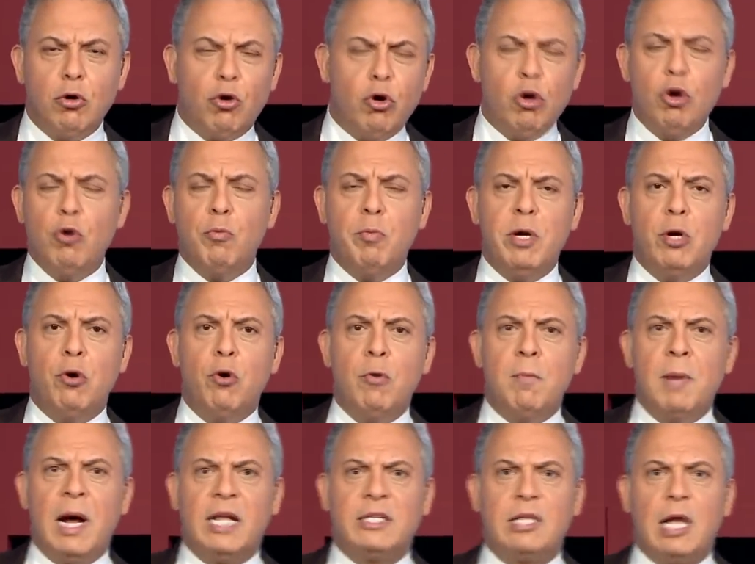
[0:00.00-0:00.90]
كل
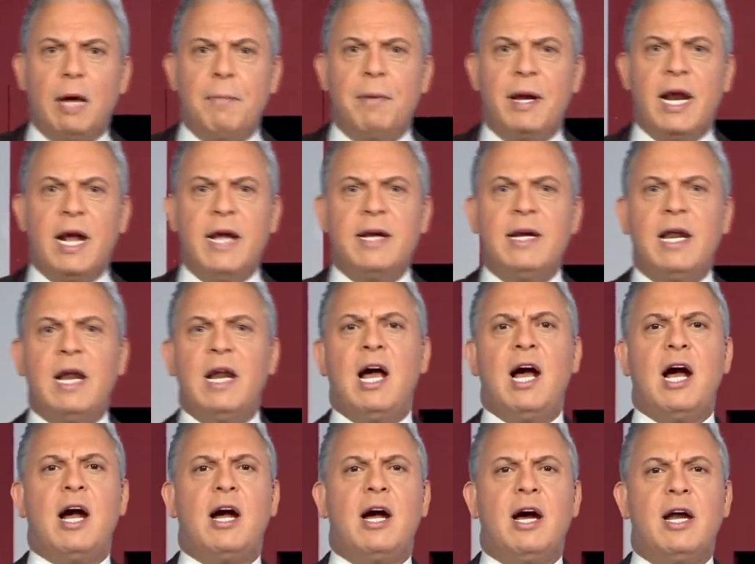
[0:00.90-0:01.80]
منهما اعتبر أن
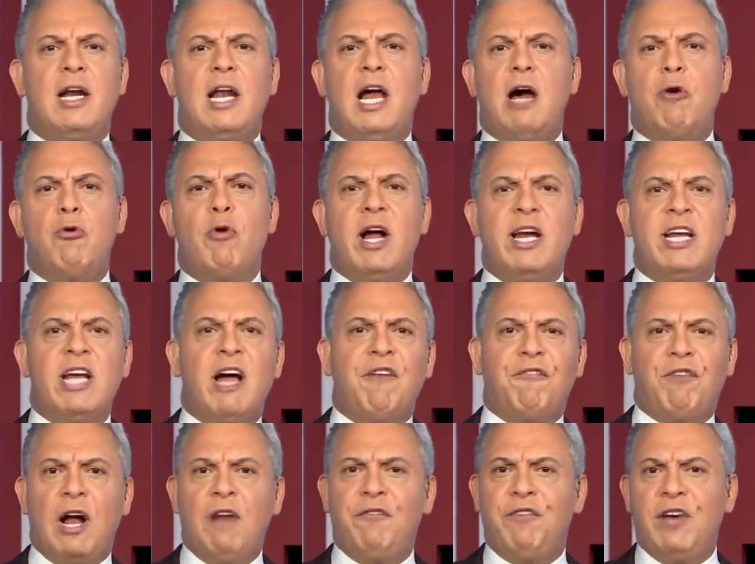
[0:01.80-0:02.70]
الآخر له أن
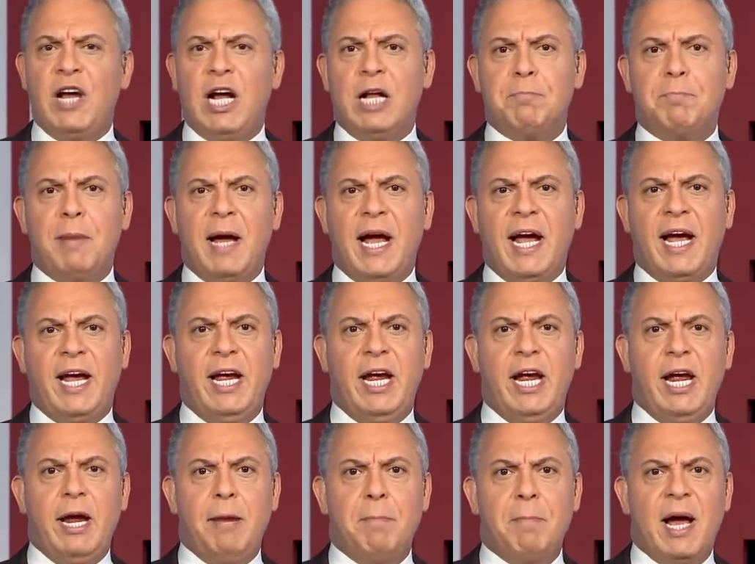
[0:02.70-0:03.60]
يفعل في
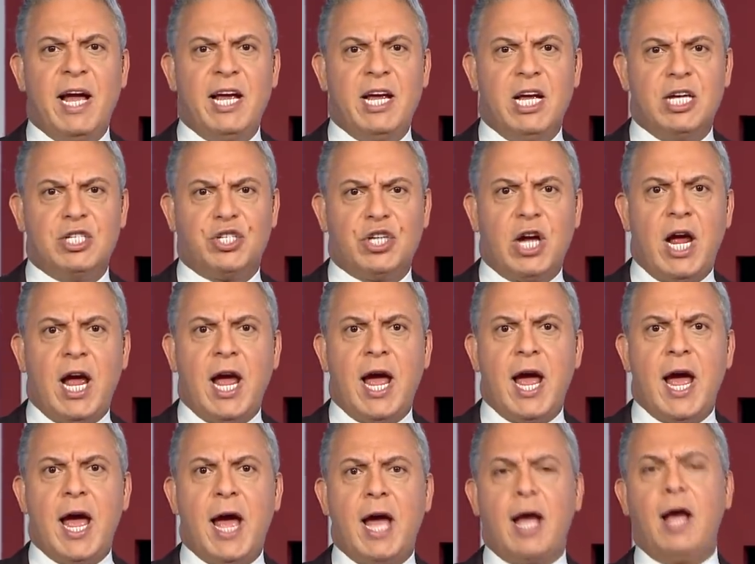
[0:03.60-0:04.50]
أتباعه ما
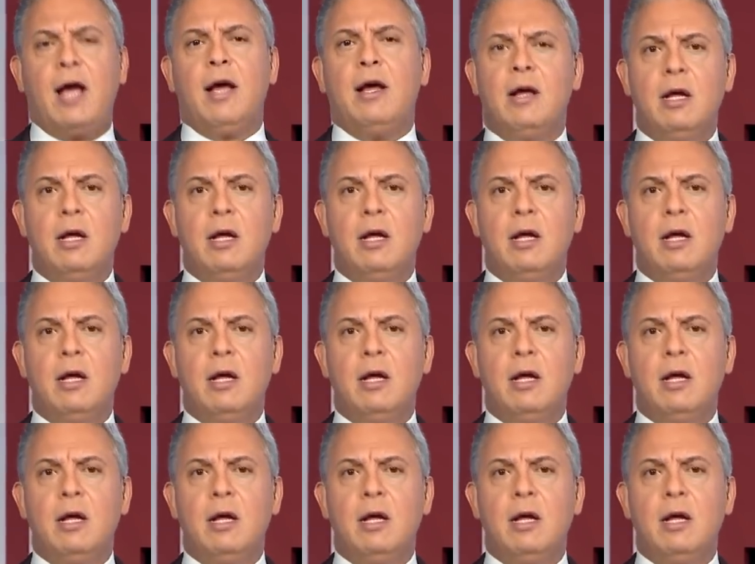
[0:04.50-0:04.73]
يشاء